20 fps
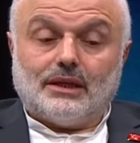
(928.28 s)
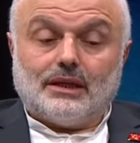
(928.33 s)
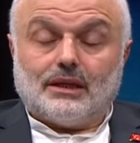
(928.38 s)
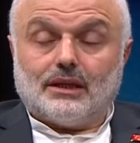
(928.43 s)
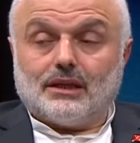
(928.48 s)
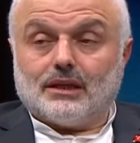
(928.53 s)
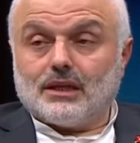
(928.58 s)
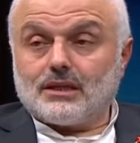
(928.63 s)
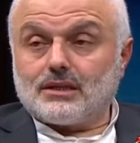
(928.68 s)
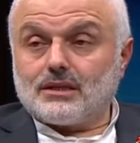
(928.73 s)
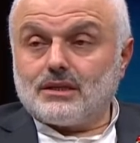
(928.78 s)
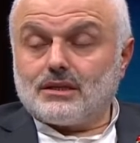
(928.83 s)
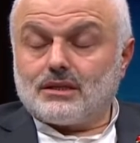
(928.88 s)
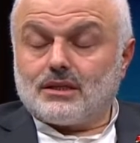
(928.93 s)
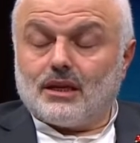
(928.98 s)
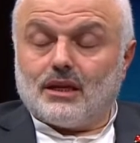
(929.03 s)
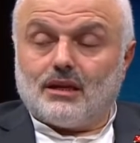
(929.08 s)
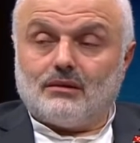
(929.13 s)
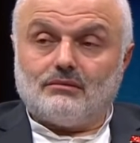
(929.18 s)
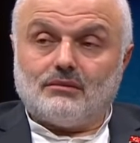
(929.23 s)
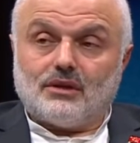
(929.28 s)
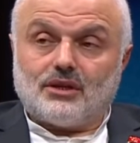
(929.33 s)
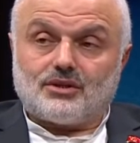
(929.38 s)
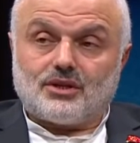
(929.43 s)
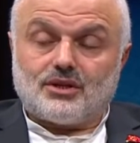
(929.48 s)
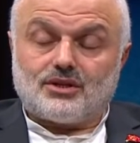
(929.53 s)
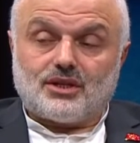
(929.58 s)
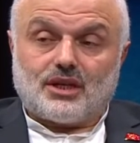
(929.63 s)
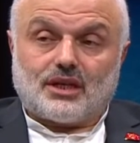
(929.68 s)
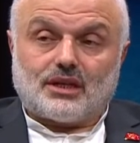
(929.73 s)
nasıl
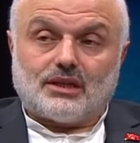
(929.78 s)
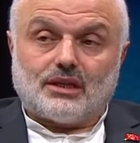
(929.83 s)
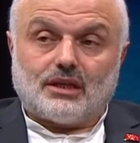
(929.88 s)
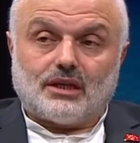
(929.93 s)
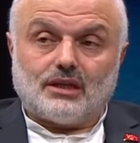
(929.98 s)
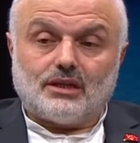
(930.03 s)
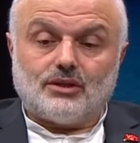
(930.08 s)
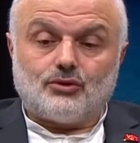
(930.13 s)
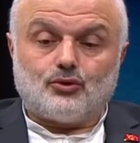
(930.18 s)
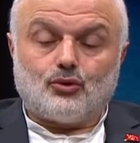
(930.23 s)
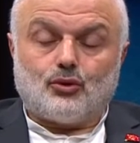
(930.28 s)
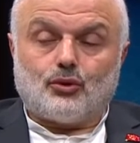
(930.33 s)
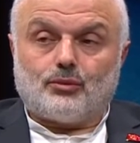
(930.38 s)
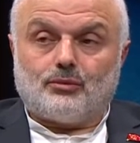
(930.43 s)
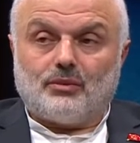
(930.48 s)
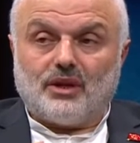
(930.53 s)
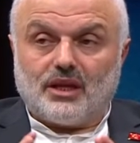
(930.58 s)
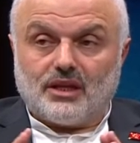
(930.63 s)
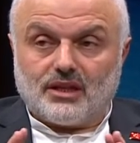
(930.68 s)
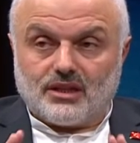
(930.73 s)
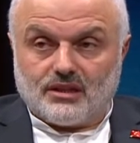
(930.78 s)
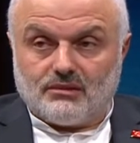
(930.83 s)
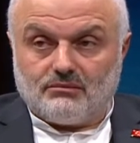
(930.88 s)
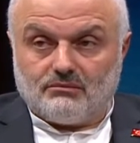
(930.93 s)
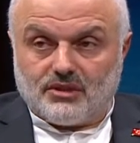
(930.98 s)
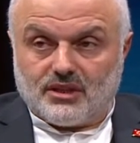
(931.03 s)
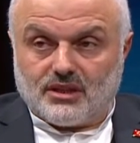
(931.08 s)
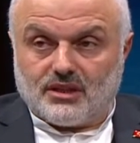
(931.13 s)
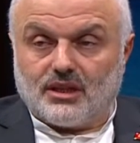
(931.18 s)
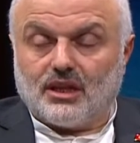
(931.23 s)
selamlaşacaklarını çok belirgin
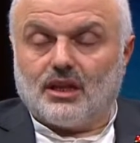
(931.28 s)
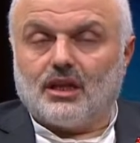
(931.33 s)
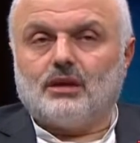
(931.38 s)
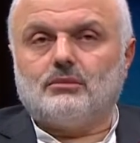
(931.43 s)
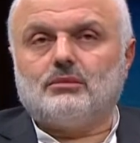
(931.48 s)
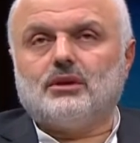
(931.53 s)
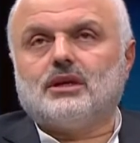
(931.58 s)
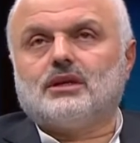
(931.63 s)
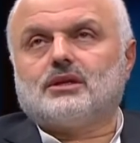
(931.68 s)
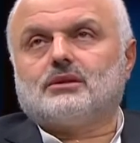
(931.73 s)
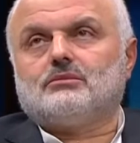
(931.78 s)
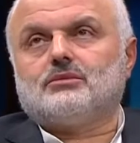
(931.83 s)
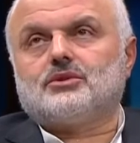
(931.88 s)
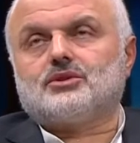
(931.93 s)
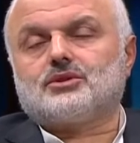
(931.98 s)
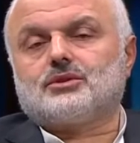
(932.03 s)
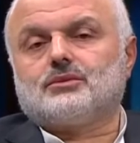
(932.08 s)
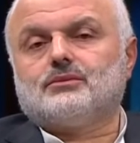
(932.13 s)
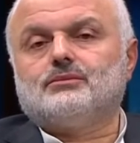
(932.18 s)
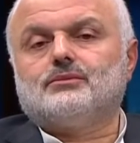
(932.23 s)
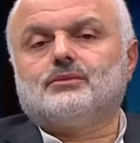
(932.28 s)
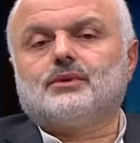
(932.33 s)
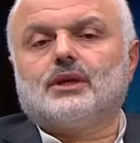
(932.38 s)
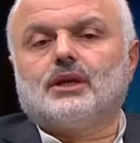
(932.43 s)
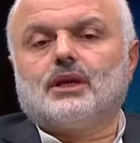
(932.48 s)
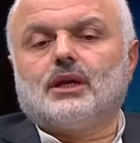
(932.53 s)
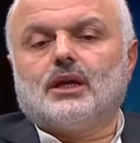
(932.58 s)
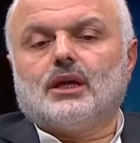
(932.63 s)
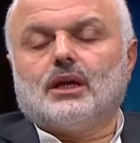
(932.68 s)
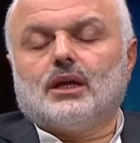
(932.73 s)
bir dille belirtmiş.
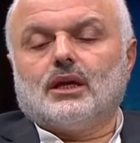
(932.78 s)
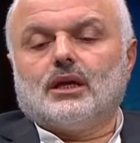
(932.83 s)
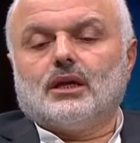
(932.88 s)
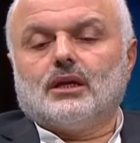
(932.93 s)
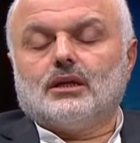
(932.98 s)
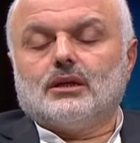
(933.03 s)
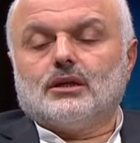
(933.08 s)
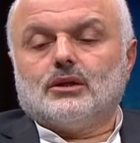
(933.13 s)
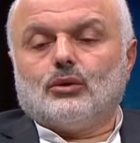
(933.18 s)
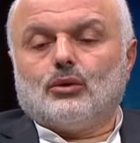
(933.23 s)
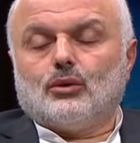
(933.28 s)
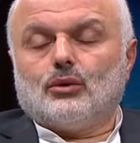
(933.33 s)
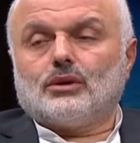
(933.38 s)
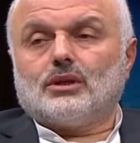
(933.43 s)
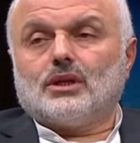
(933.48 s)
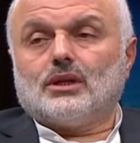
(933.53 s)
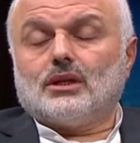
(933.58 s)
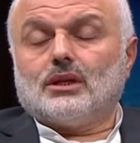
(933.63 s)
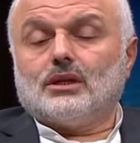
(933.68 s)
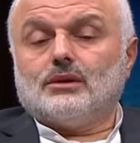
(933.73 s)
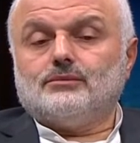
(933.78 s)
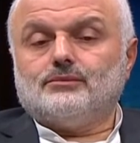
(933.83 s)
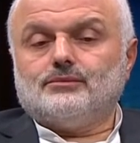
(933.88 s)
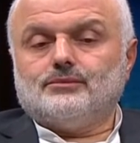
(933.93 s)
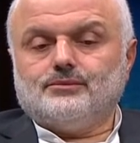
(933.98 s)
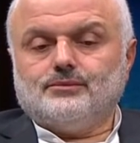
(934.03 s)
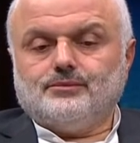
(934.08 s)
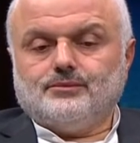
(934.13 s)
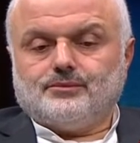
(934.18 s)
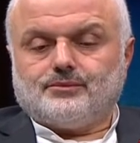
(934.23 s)
Orada da
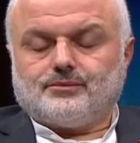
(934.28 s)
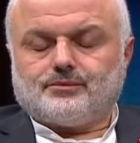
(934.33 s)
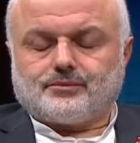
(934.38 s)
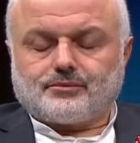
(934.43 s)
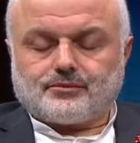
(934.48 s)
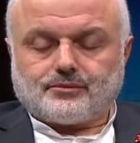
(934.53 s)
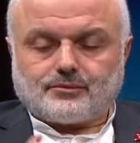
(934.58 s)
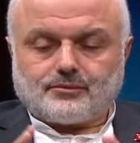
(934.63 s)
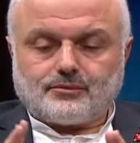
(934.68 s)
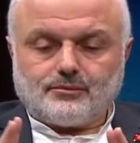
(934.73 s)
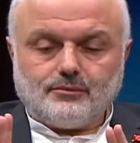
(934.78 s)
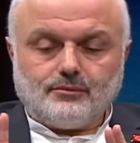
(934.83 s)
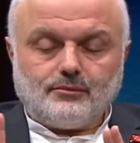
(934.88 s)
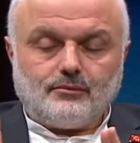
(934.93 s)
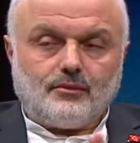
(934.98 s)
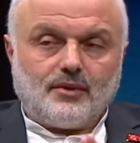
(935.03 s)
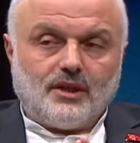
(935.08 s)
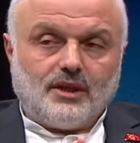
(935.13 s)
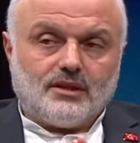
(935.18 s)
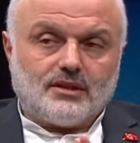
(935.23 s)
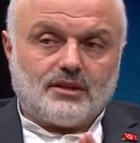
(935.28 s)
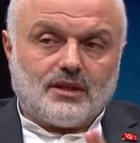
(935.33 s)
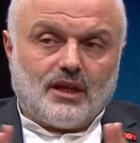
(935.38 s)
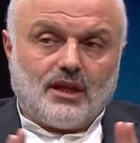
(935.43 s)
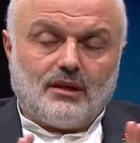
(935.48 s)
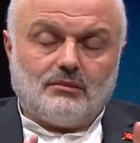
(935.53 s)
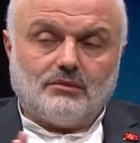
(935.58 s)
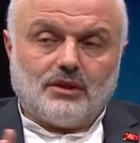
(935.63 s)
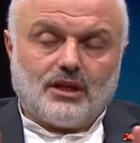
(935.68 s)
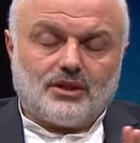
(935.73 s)

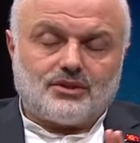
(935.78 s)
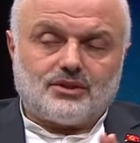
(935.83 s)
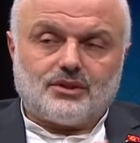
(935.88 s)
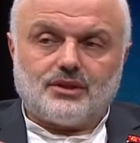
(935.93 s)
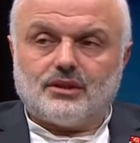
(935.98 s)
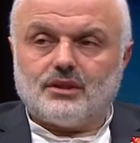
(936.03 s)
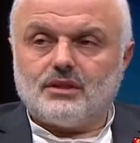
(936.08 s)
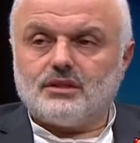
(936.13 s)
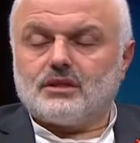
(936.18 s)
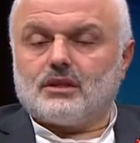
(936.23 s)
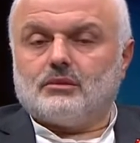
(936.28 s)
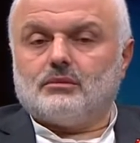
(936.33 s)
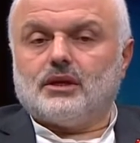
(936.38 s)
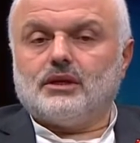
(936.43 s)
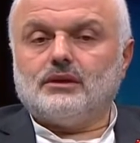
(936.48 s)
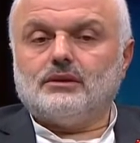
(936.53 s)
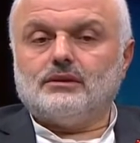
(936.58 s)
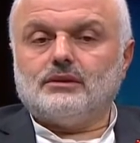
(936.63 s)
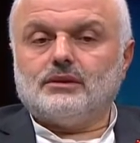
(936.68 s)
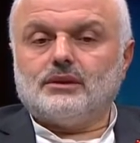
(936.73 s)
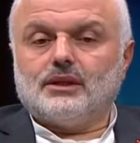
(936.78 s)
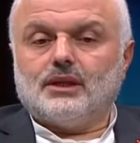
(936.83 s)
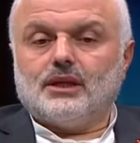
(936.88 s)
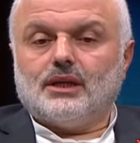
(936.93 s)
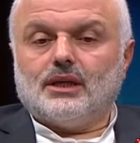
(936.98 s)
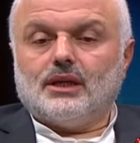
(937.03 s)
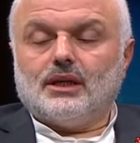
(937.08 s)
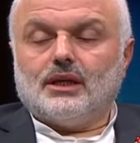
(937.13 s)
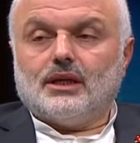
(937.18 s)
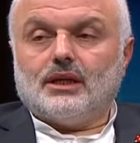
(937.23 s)
selamlaştığınız zaman
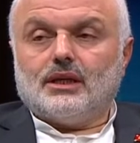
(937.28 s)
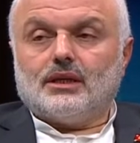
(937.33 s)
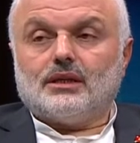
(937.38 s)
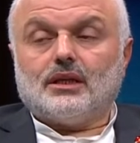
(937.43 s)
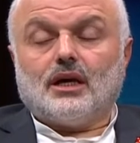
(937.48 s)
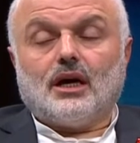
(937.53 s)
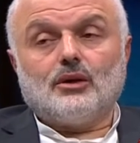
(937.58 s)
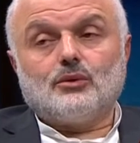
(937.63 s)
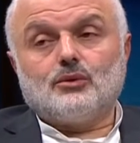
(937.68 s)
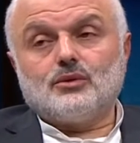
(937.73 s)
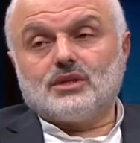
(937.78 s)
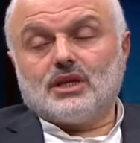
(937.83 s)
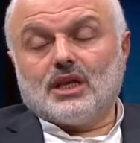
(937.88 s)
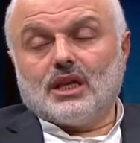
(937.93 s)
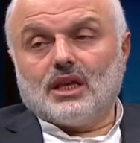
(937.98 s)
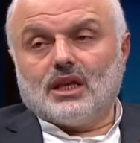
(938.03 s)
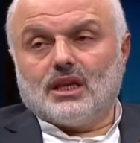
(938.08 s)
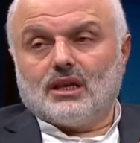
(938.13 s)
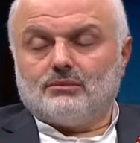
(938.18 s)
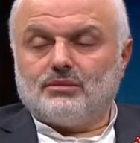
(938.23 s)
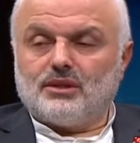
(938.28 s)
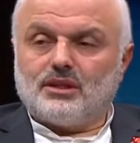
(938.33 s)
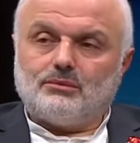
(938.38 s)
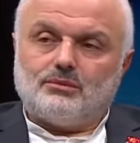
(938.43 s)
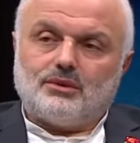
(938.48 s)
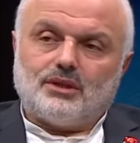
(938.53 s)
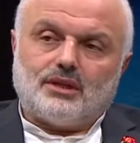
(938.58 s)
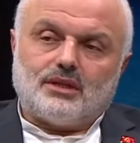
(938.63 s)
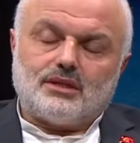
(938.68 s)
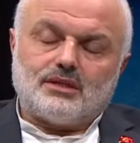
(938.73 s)
daha güzeliyle
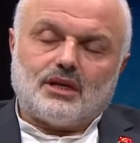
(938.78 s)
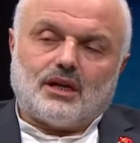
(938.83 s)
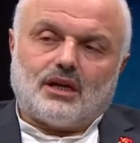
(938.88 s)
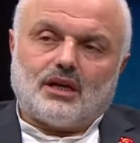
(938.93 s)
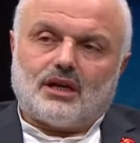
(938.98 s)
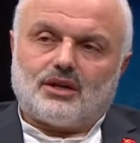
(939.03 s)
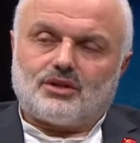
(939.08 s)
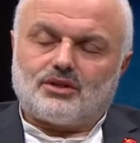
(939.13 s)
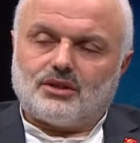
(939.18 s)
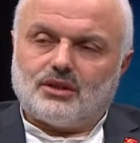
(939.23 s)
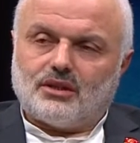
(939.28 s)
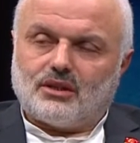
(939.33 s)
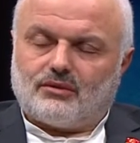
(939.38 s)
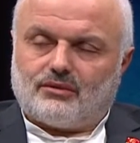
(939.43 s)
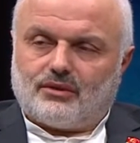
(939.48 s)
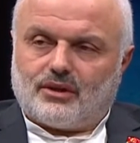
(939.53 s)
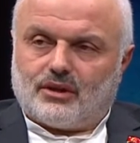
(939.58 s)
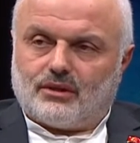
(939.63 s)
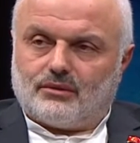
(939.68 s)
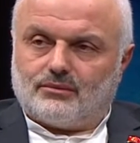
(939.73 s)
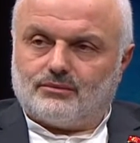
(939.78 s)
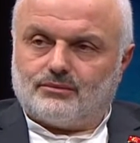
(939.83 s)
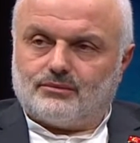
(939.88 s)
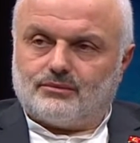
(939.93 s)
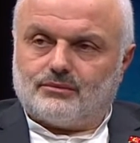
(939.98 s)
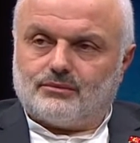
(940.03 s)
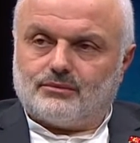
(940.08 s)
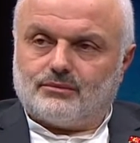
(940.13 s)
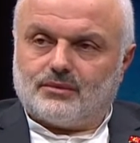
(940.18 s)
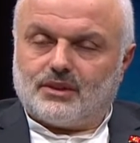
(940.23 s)
birbirinize karşılık verin.
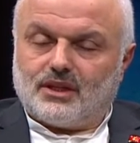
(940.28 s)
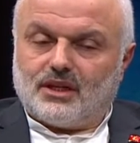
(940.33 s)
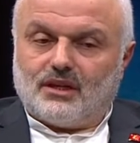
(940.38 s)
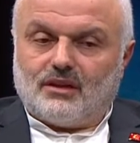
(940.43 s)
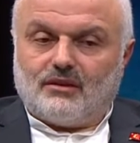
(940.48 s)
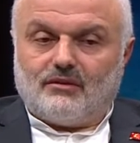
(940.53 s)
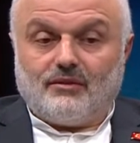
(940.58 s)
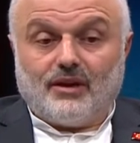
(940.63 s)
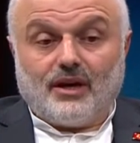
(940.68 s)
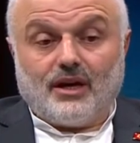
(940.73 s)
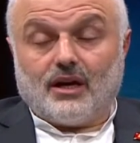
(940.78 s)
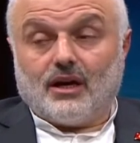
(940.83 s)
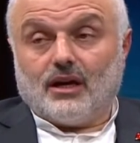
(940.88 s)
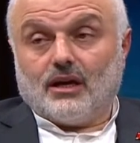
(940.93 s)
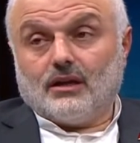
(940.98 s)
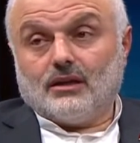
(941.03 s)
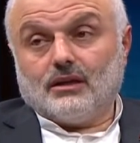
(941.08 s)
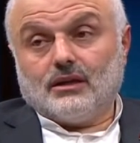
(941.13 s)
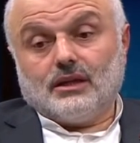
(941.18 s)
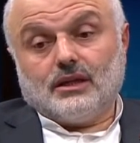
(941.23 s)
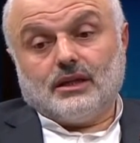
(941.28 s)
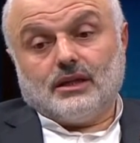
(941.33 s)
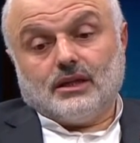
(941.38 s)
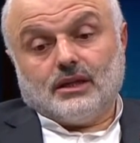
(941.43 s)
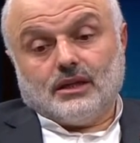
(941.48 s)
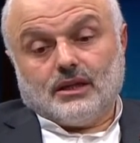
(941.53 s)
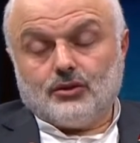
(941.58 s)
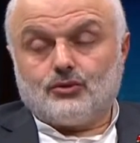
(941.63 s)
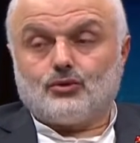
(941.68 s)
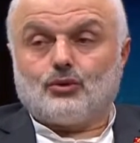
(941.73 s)
Veya
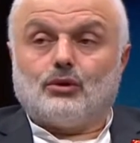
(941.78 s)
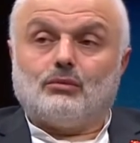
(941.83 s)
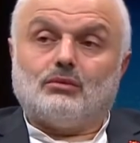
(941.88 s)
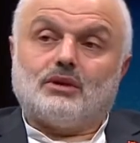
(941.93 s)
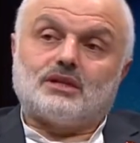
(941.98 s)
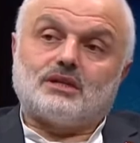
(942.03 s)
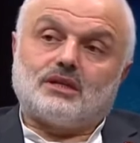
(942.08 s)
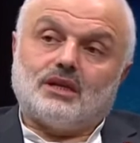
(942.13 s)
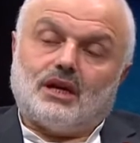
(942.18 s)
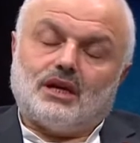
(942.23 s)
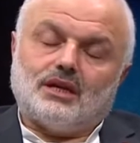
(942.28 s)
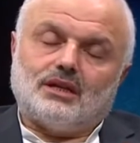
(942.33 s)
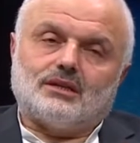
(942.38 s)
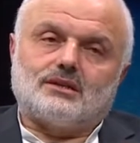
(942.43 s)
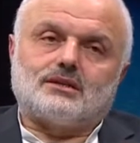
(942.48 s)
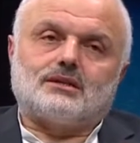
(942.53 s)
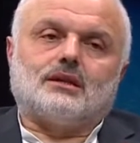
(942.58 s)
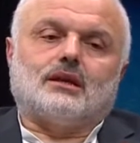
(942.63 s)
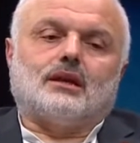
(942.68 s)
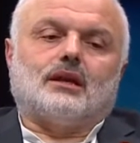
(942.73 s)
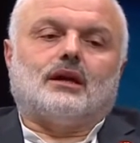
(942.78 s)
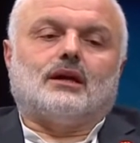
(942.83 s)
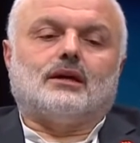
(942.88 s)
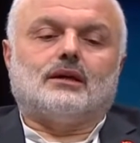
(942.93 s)
hiç olmazsa aynısıyla.